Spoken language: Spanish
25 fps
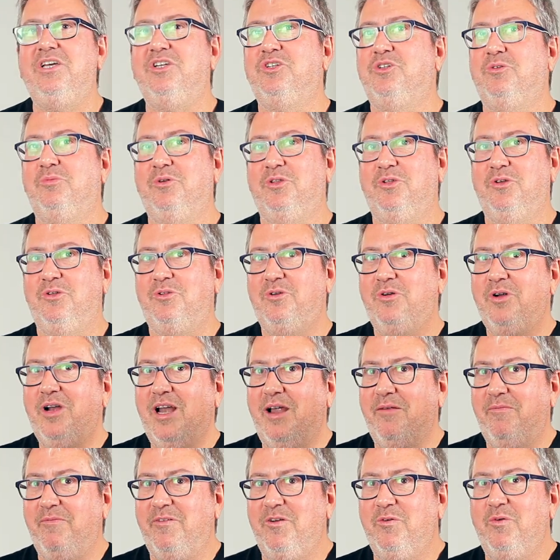Y sobre todo
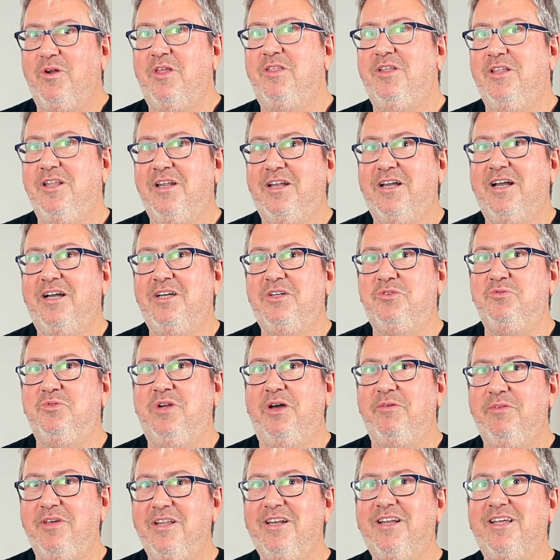la figura central es
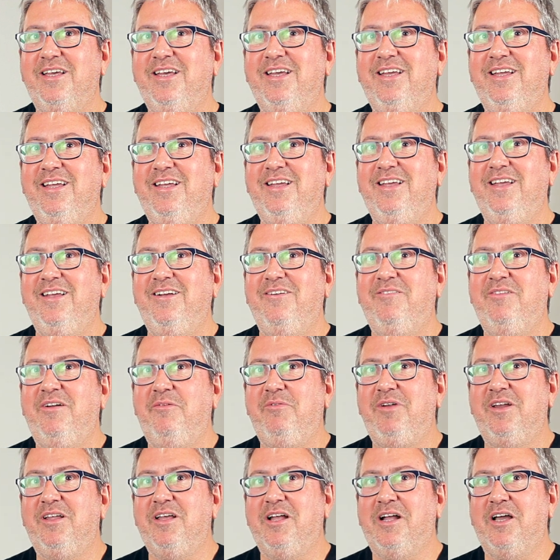una virgen,
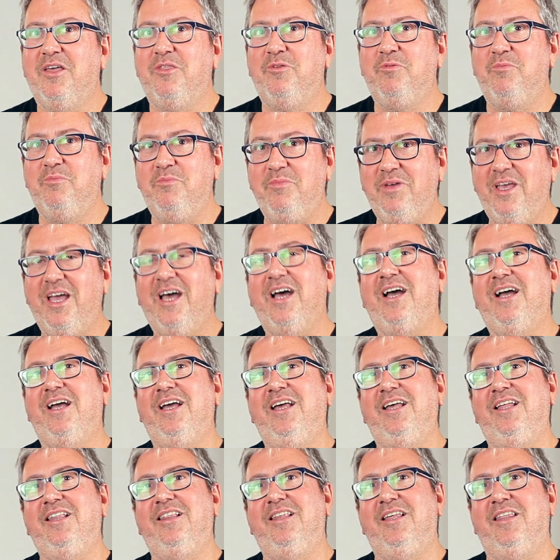una virgen que hace un
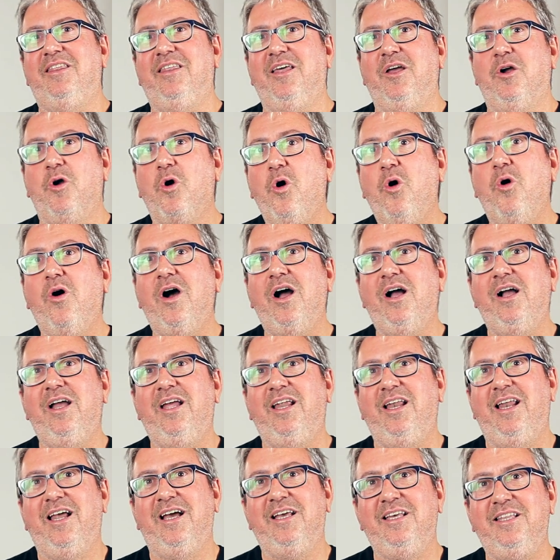viaje desde Goa,
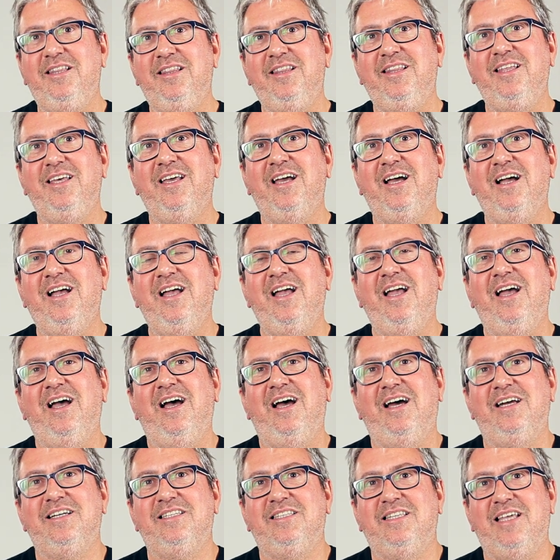en la India,
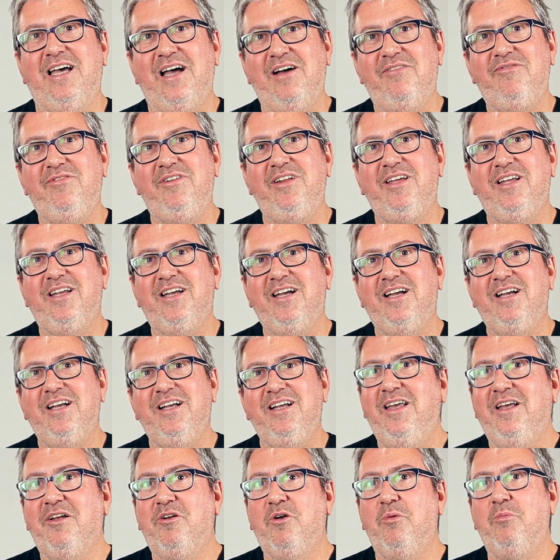hasta África,
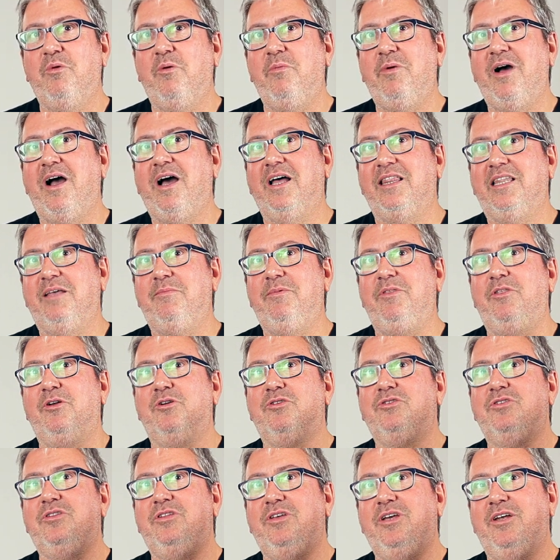como baja también de
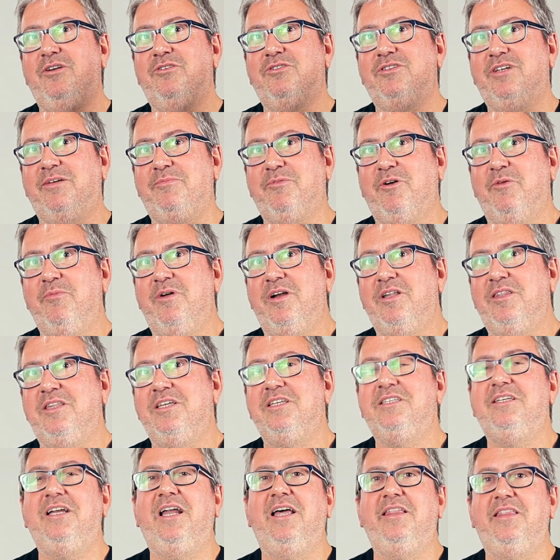los cielos a
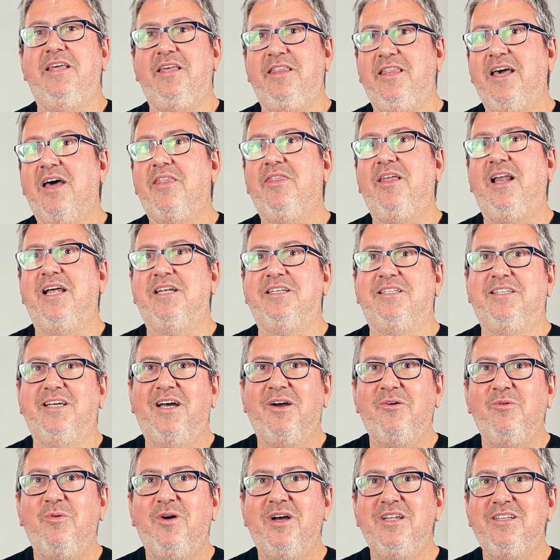convertirse en la deidad de las
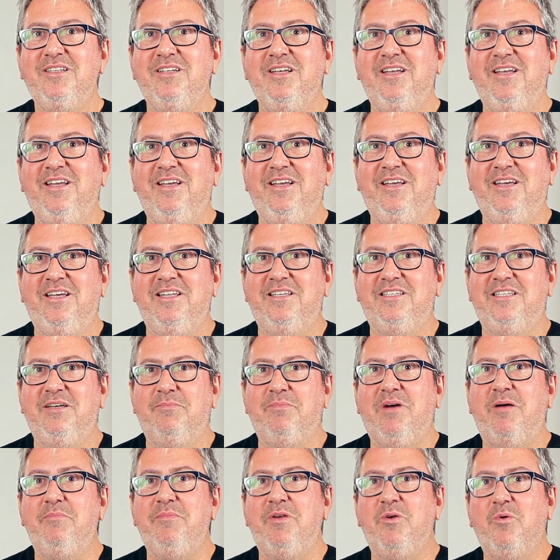aguas
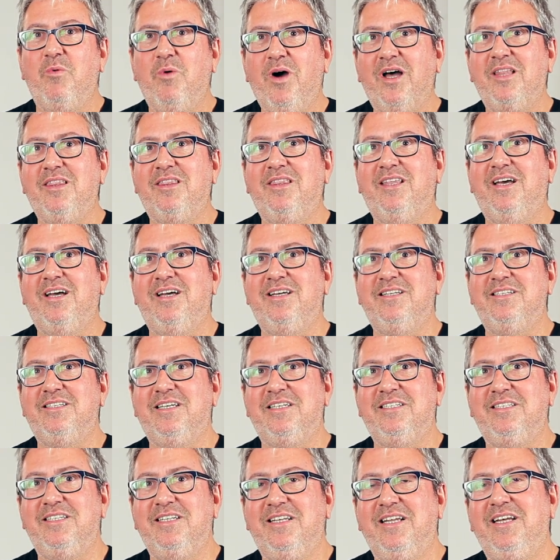esa mami guata,
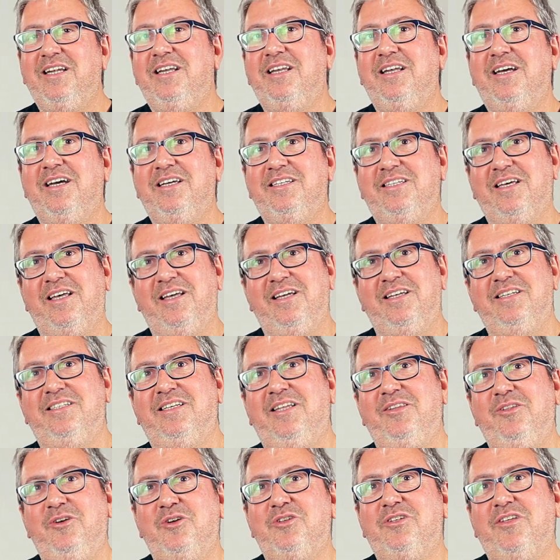esa sirena, esa,
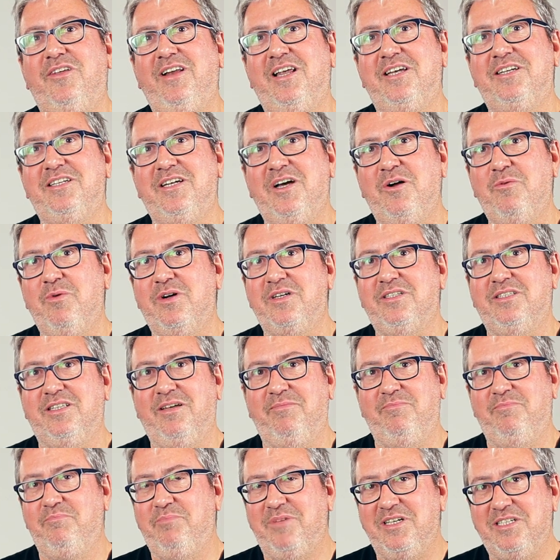esa diosa de las aguas
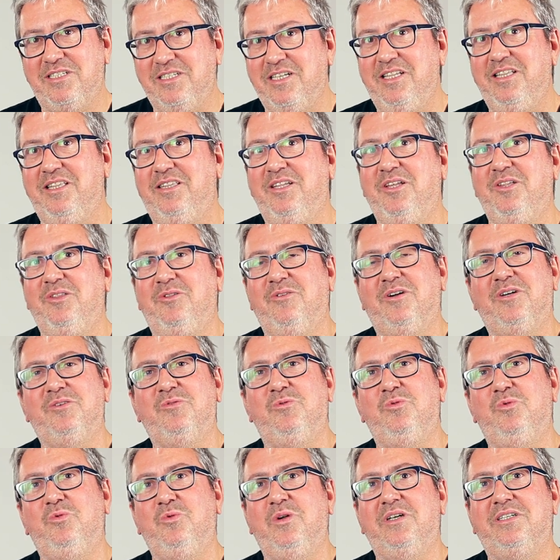tan presente en todas
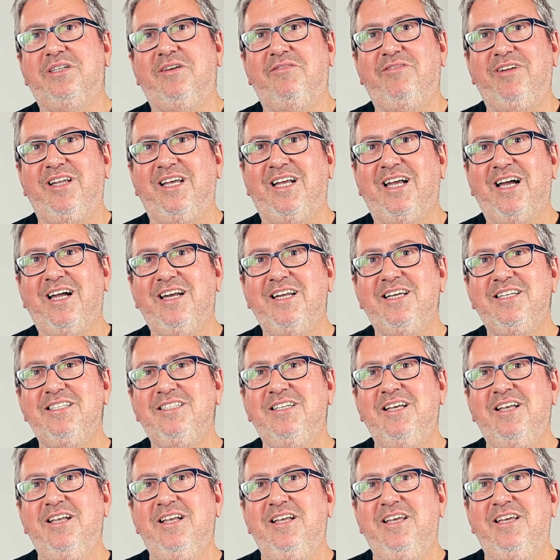las culturas
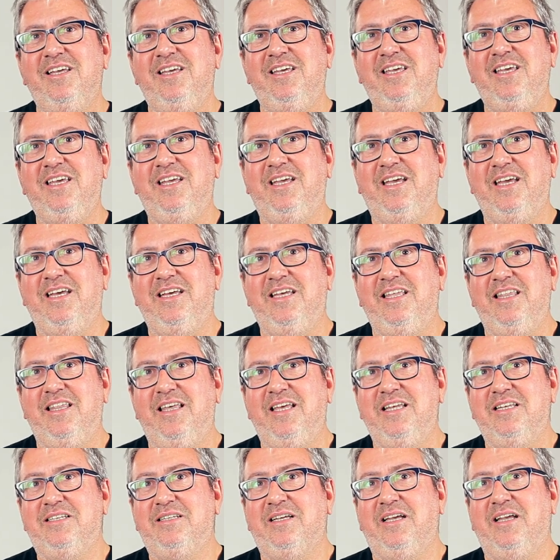africanas, y
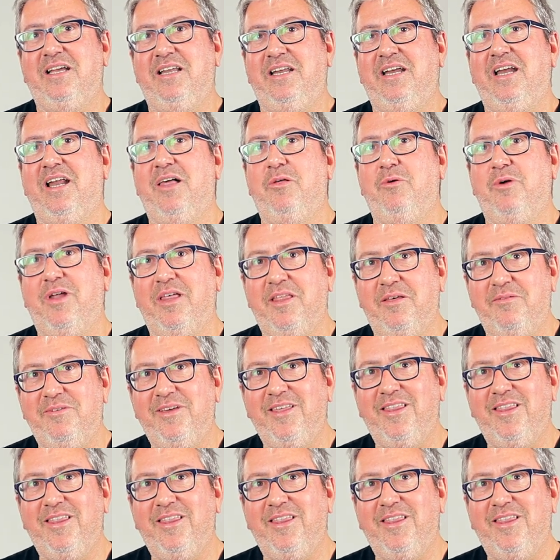que es generadora de